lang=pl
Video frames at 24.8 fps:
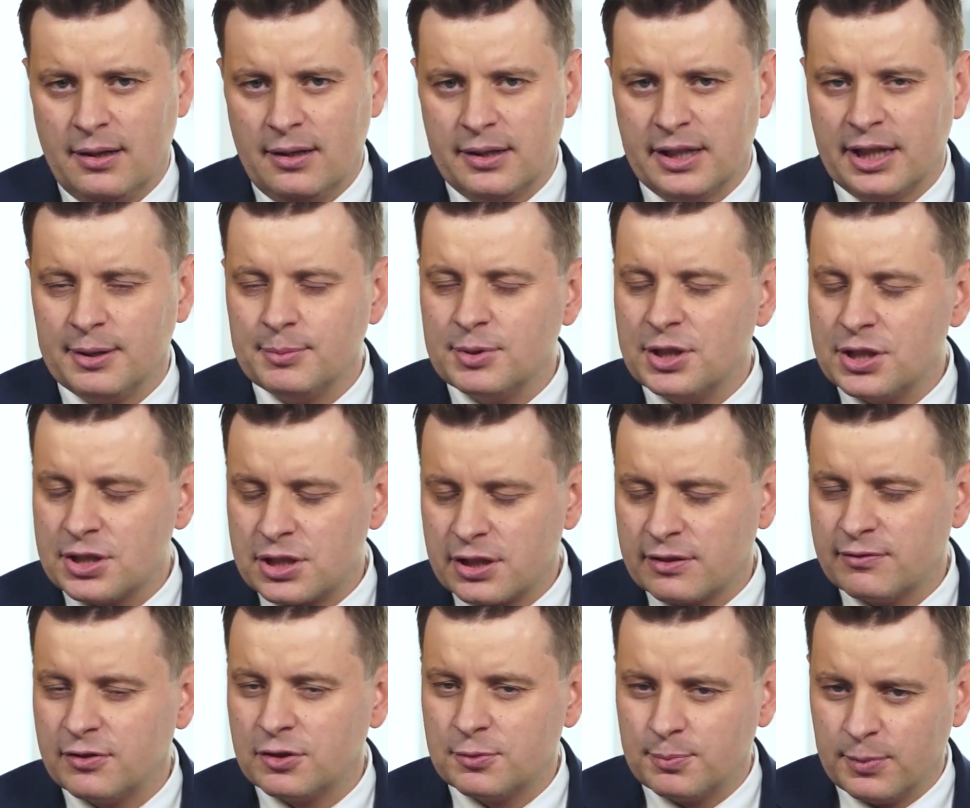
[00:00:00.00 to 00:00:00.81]

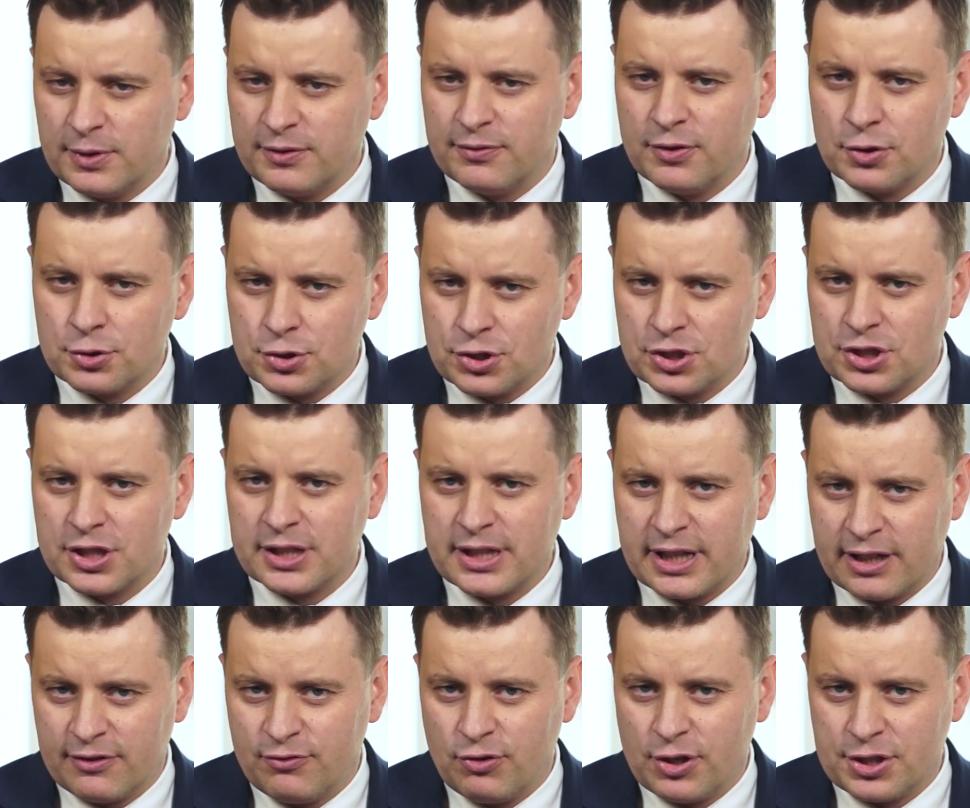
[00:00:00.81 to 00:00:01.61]
najmniejszych wątpliwości, że
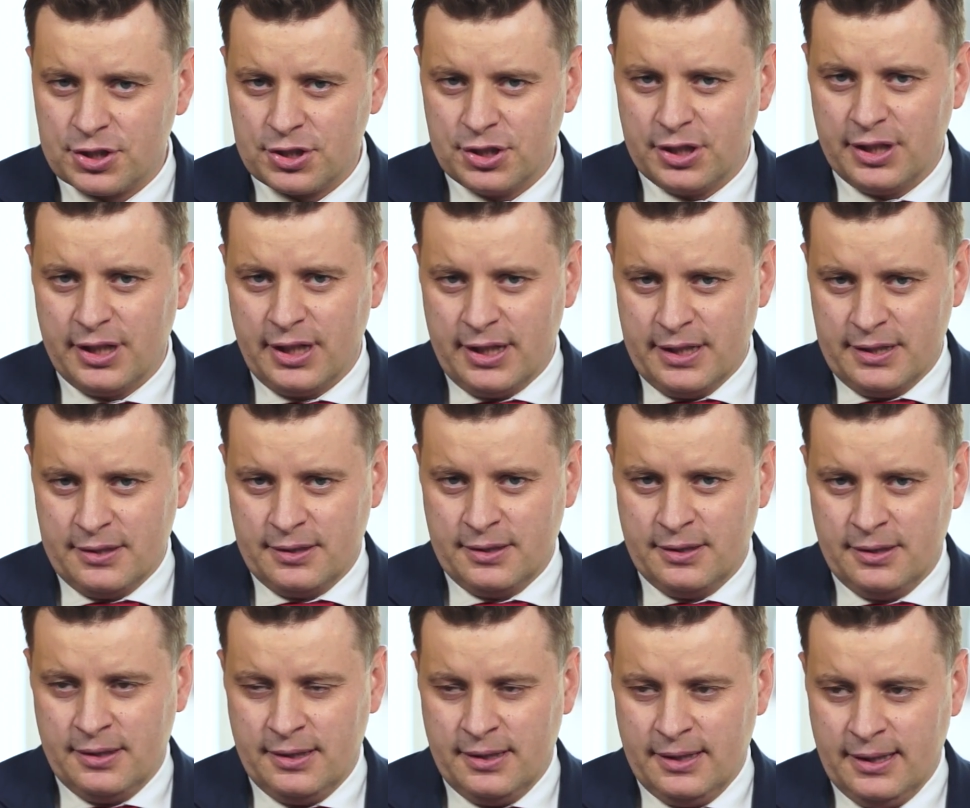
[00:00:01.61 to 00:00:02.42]
tak właśnie jest.